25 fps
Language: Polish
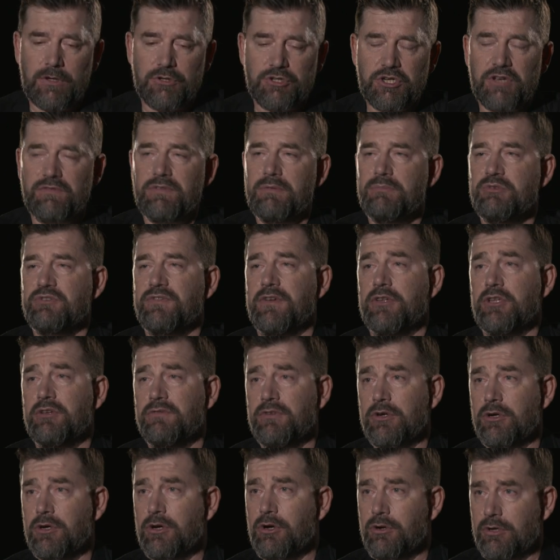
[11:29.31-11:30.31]
szefem
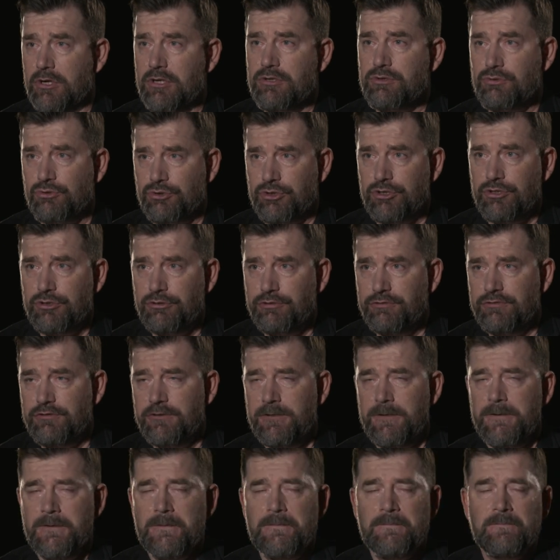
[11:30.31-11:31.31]
Światowego Kongresu
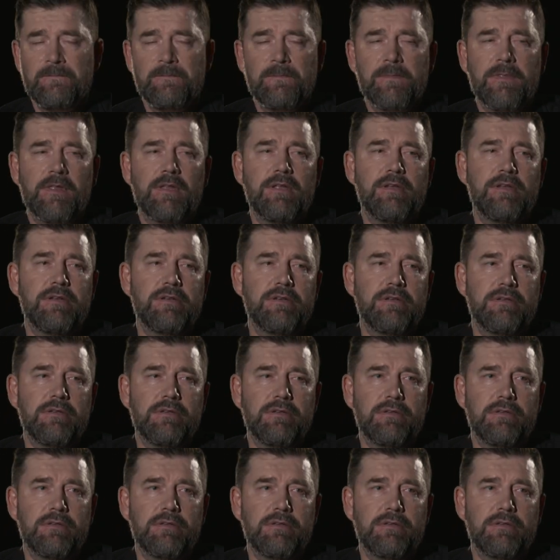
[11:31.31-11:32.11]
Żydów. Y,